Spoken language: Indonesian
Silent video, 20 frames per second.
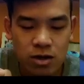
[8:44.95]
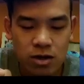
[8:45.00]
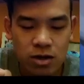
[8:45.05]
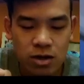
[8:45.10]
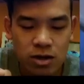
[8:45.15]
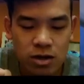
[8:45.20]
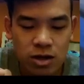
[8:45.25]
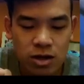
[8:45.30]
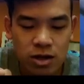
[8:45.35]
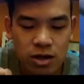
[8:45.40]

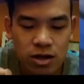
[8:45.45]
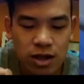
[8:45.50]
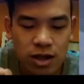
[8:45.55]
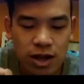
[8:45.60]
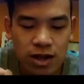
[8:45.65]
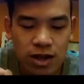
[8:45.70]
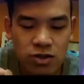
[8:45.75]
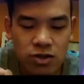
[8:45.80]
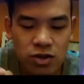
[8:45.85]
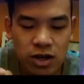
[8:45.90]
ya kita
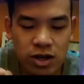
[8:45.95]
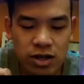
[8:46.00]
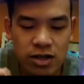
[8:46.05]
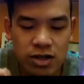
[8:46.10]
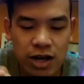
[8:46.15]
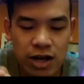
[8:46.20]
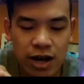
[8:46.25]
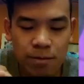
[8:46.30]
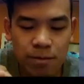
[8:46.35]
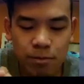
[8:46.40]
langsung aja
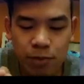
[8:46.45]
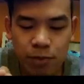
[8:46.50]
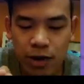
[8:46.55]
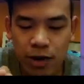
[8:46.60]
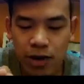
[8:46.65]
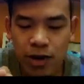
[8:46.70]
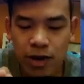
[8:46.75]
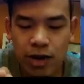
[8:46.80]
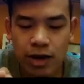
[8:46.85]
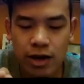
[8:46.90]

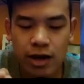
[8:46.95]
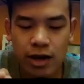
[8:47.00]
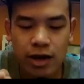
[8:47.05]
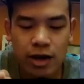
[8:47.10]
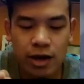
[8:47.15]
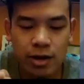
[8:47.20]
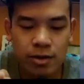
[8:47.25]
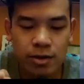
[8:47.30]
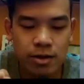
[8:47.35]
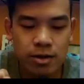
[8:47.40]

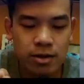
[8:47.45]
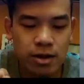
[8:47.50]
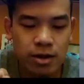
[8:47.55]
jabret